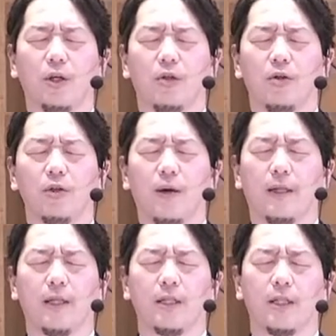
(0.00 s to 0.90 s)
うどうぞ
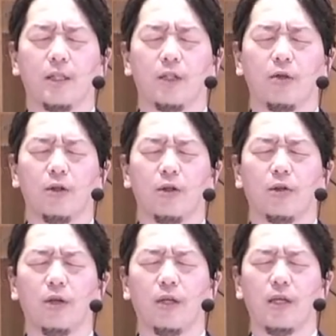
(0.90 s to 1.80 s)
私たち一人一
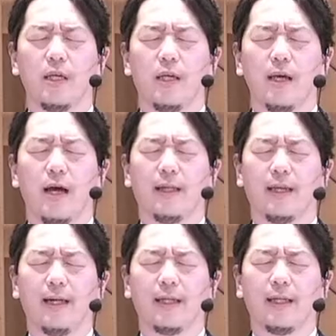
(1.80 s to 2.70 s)
人に
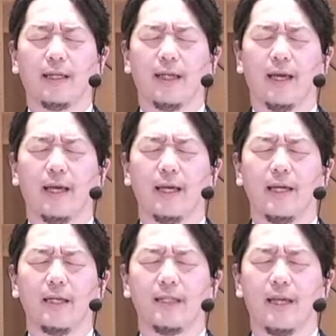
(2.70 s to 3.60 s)
働きかけ
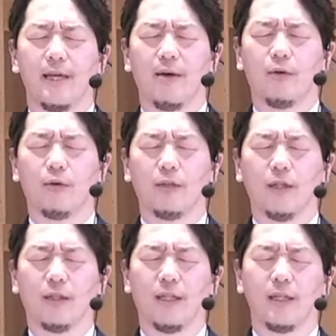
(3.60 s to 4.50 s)
精霊を送っ
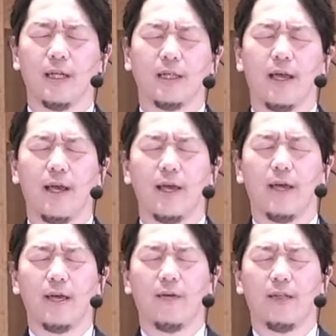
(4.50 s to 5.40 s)
てくださって
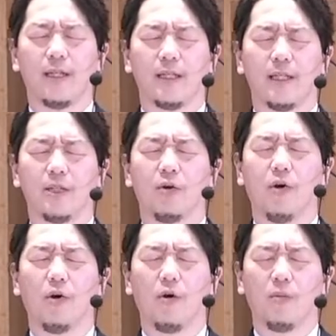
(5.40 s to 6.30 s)
私たち
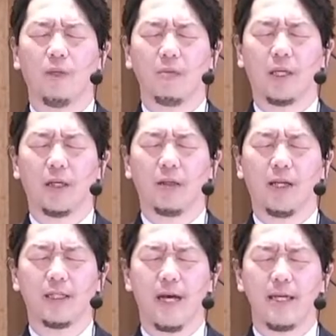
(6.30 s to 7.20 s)
をお導きく
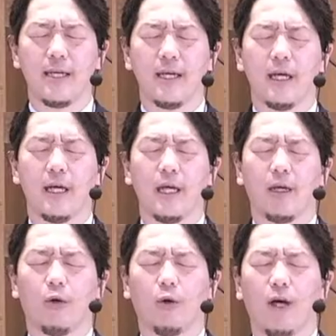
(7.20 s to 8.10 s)
ださい
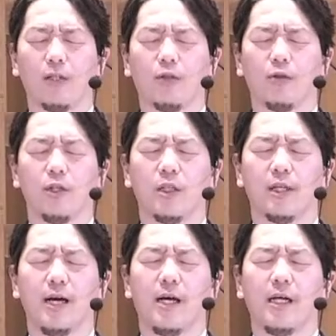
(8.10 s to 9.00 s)
この安息日
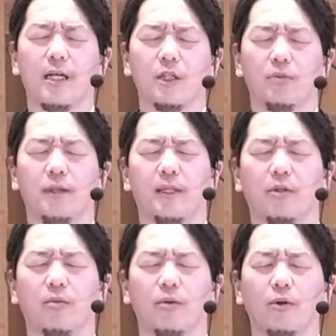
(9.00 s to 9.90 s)
がすべて
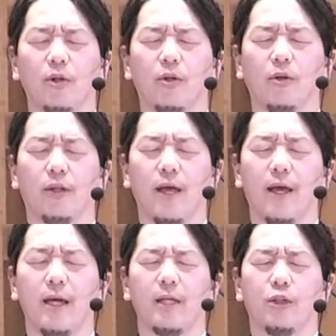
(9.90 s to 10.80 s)
の者にとっ
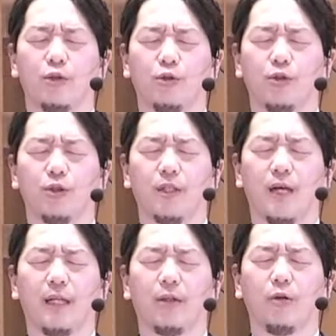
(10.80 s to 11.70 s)
て祝福さ
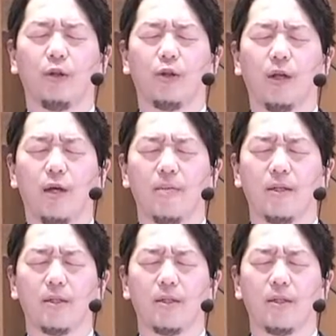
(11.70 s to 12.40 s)
れた時となりま